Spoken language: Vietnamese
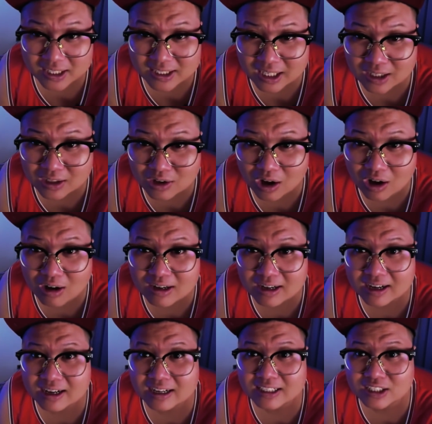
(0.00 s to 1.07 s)
thì Tân có
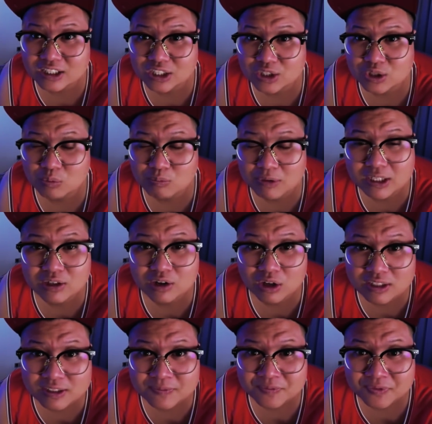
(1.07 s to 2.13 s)
uh, sử dụng
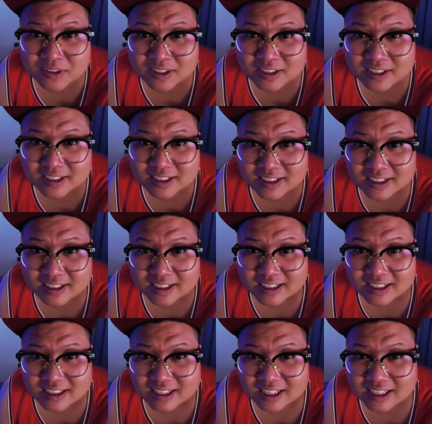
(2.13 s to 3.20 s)
micro
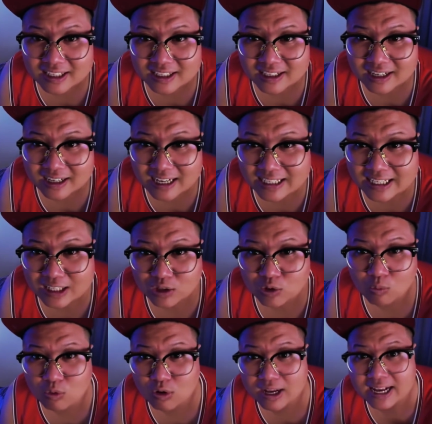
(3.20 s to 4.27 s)
thì uh, cái này nó
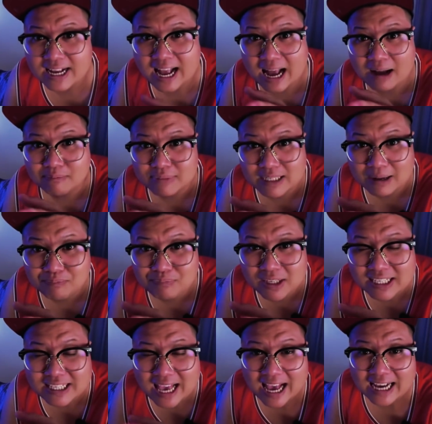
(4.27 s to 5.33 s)
cũng có cái ngàm cắm
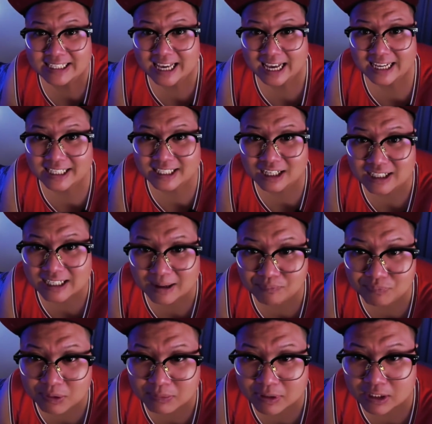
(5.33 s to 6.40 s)
y chang vậy Tân
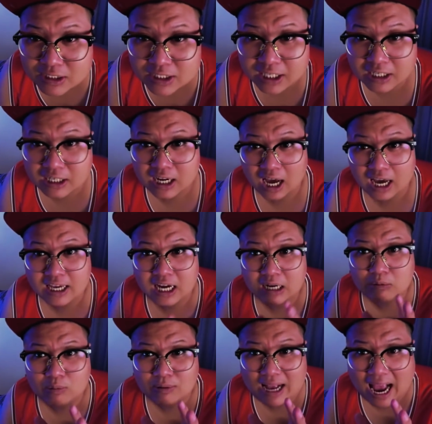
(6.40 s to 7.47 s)
cấm nhưng mà nó tiện lợi
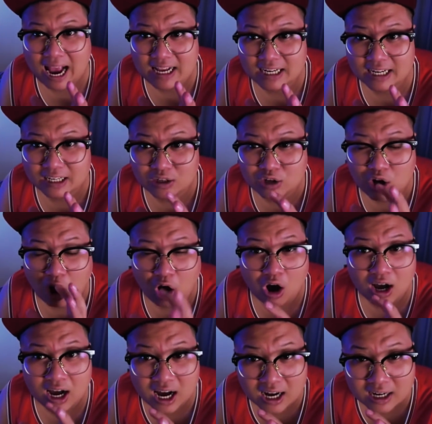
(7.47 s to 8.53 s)
hơn một cái là nó
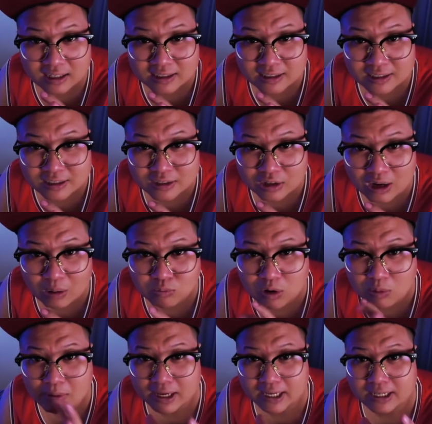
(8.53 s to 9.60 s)
gọn hơn nó không
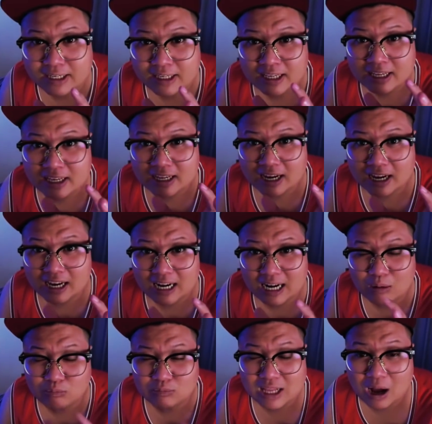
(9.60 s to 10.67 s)
có bị uh,
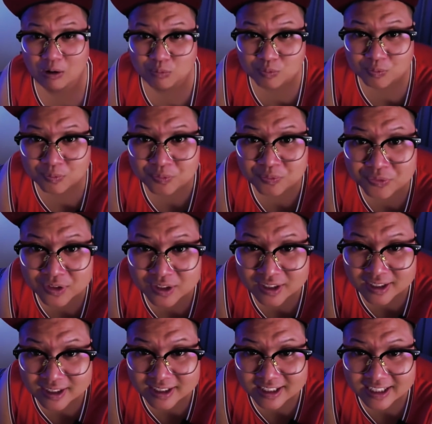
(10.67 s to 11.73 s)
lòng thòng
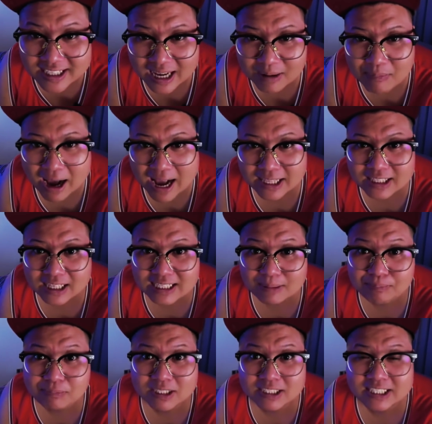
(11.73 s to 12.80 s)
thì ngày mai Tân
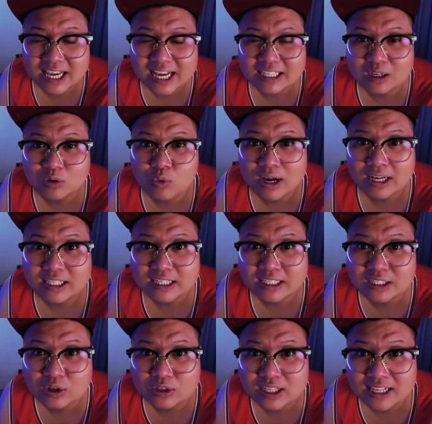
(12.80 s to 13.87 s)
lắp lên xe Tân quay
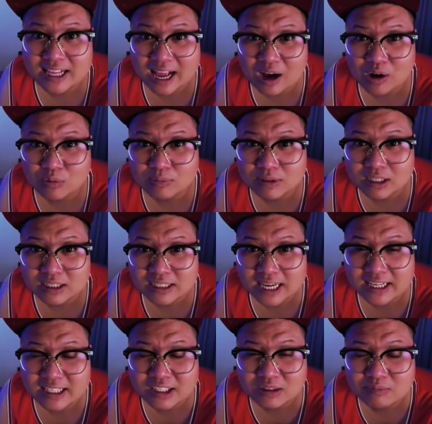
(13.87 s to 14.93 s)
thử coi thế nào mà Tân
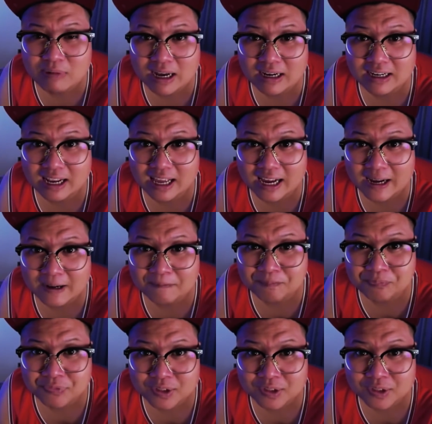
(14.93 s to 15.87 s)
thấy trước mắt là